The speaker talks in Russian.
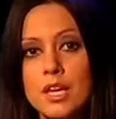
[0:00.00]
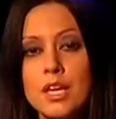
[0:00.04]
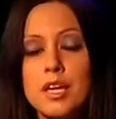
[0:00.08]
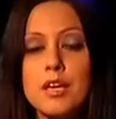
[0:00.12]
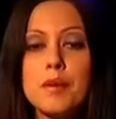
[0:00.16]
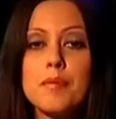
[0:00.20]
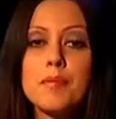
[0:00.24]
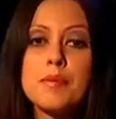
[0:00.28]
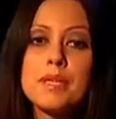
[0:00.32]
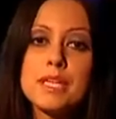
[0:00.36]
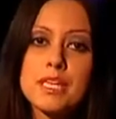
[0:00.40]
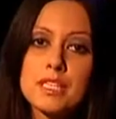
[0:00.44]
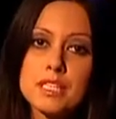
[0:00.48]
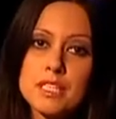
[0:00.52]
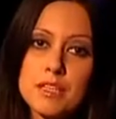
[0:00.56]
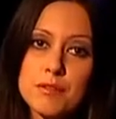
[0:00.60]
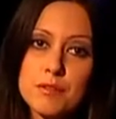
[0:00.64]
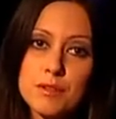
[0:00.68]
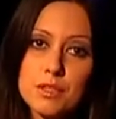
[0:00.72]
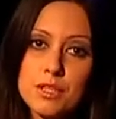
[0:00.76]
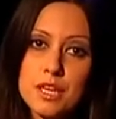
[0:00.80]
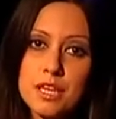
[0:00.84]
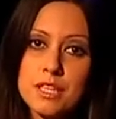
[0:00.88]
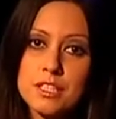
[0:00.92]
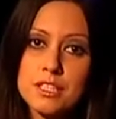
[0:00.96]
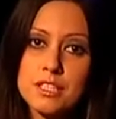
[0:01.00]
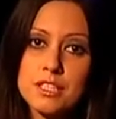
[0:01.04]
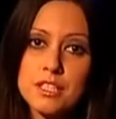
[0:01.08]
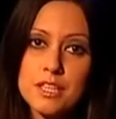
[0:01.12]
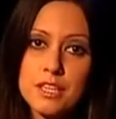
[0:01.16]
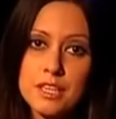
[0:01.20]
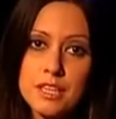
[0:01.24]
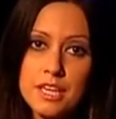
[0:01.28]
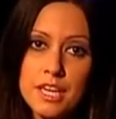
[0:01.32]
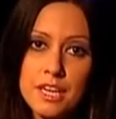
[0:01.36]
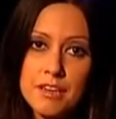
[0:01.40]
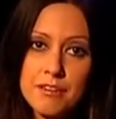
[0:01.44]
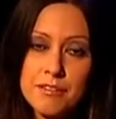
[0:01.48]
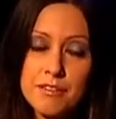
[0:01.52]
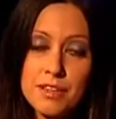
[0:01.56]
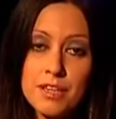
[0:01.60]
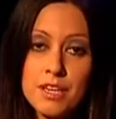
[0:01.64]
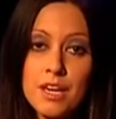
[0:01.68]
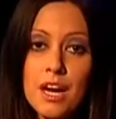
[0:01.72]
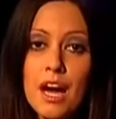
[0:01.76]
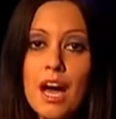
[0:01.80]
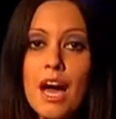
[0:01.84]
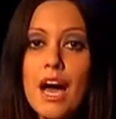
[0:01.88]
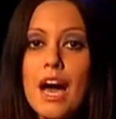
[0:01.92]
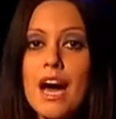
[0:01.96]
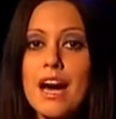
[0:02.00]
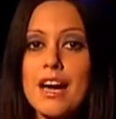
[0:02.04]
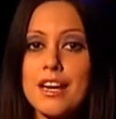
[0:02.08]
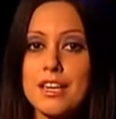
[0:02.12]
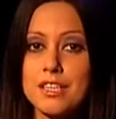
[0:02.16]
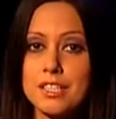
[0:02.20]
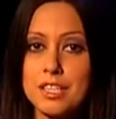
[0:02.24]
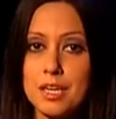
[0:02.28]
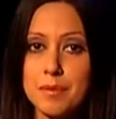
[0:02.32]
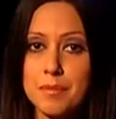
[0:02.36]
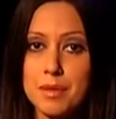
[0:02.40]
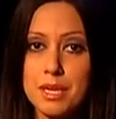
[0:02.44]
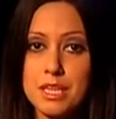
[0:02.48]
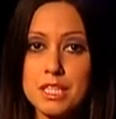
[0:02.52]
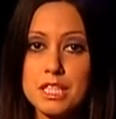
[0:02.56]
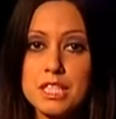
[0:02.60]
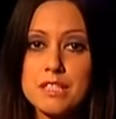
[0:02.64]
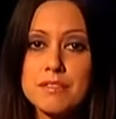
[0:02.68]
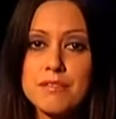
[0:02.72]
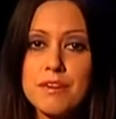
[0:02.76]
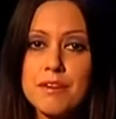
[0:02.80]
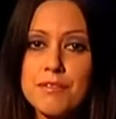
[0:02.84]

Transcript: Меня зовут Катя Сергеева, а разобраться